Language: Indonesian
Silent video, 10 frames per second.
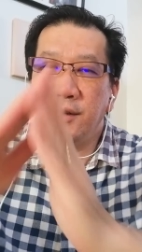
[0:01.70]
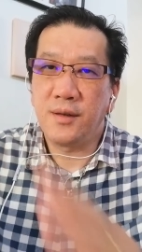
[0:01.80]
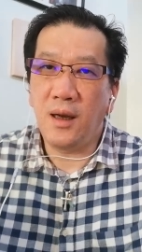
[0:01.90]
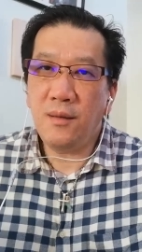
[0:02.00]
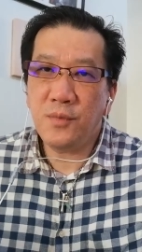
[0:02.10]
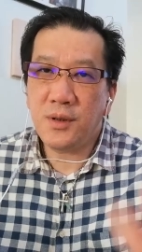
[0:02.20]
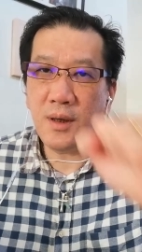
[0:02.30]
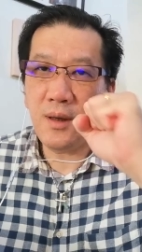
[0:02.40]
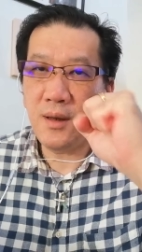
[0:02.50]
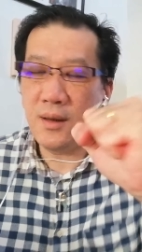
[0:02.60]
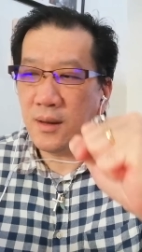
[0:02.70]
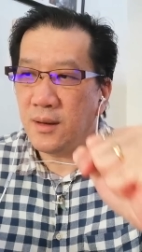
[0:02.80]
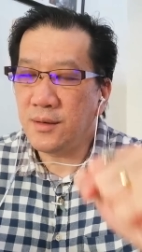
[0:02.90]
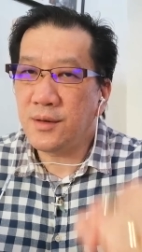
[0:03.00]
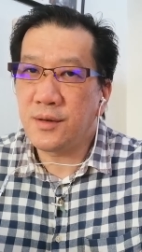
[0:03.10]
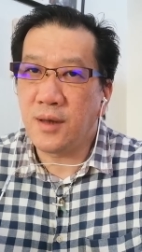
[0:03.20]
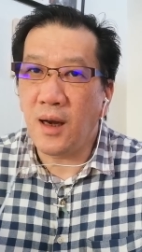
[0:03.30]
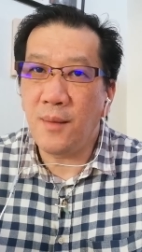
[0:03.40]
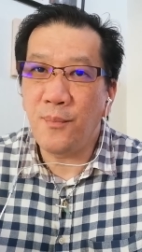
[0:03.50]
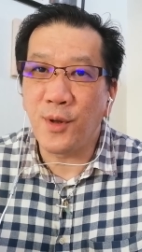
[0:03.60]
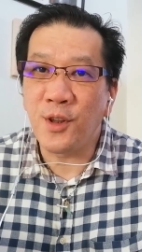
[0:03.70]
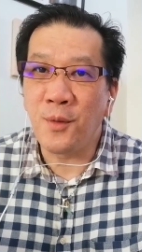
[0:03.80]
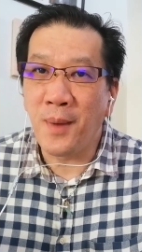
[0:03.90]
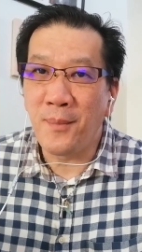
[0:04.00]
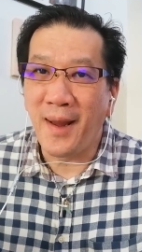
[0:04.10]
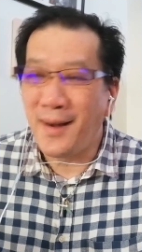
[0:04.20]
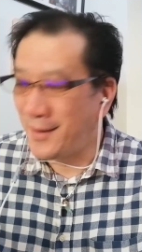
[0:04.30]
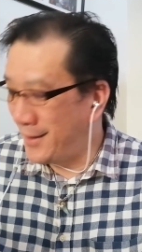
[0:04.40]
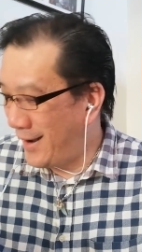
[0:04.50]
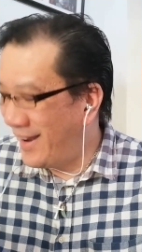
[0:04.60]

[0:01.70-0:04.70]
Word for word: Salam sadis, salam potong bebek angsa.